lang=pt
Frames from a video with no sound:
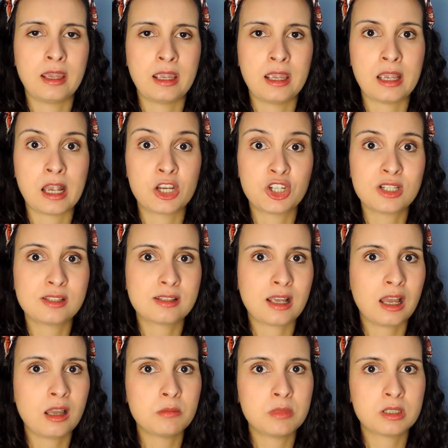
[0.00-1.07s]
É, a gente
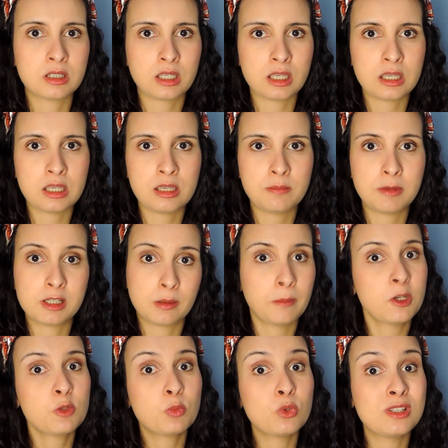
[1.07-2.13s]
sabe que,
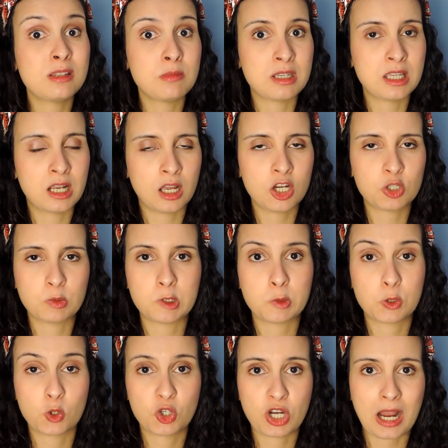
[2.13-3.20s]
principalmente para os imigrantes, para
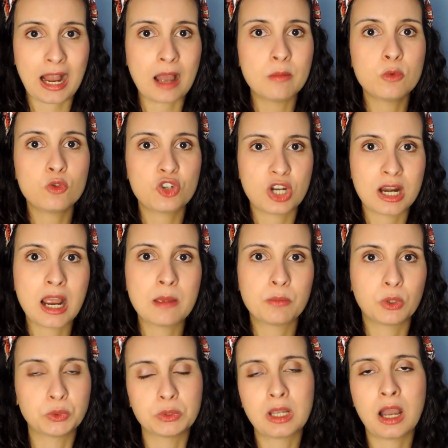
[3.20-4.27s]
as pessoas que acabam de chegar
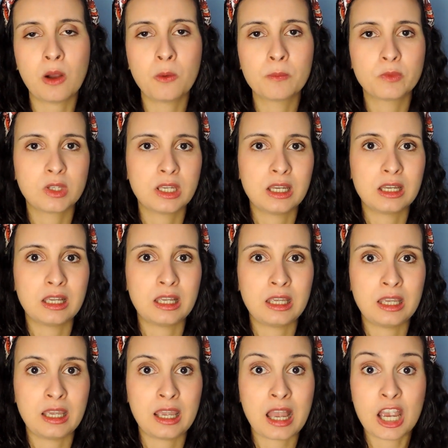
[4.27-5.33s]
em Portugal,
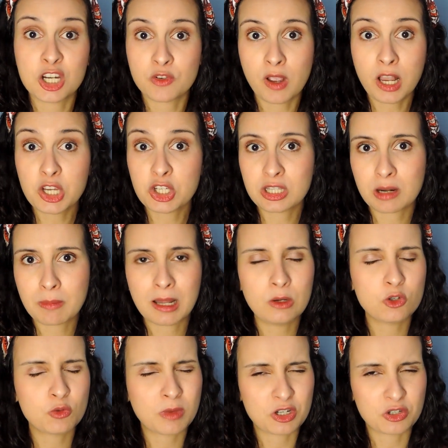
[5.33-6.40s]
é, as vagas de
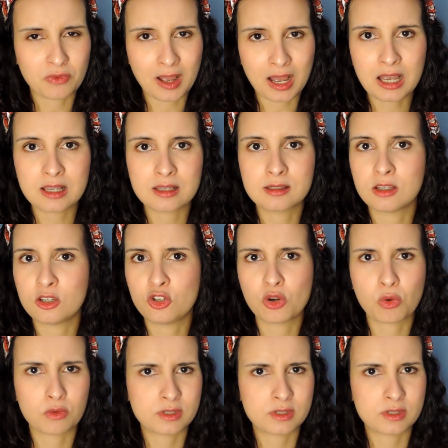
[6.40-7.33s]
trabalho mais fáceis de